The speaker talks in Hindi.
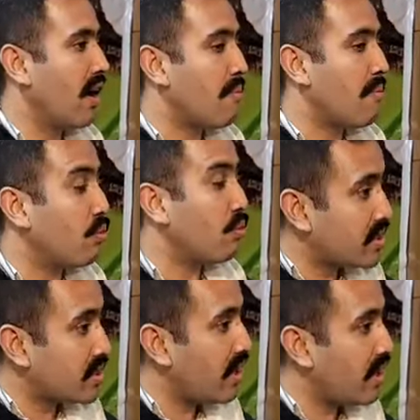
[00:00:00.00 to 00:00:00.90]
मैं
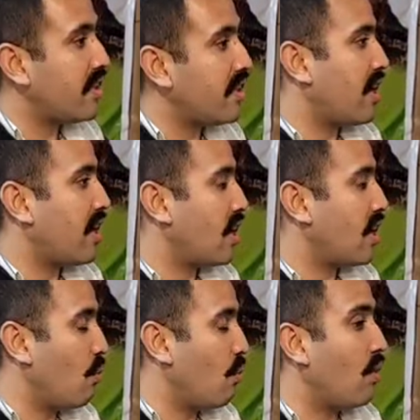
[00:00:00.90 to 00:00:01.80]
उनसे ये जानना
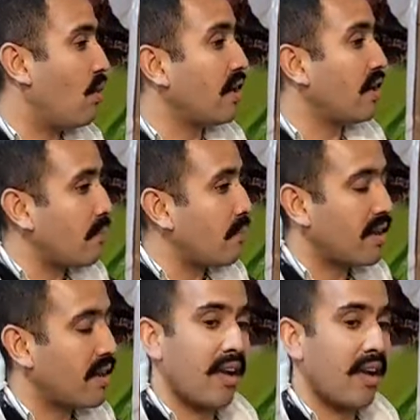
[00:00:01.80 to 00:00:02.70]
चाहूँगा उनकी
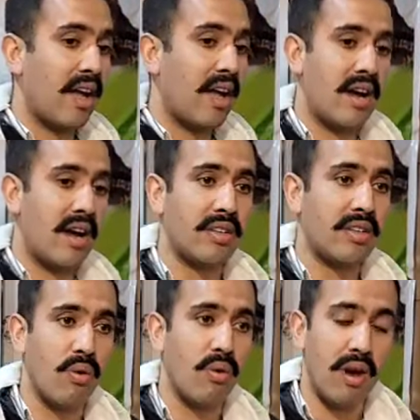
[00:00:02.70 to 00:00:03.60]
प्रतिक्रिया जानना
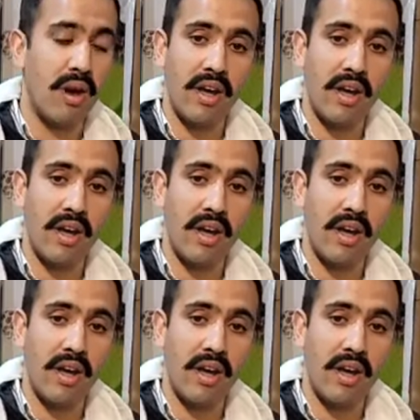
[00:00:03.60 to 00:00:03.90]
चाहूँगा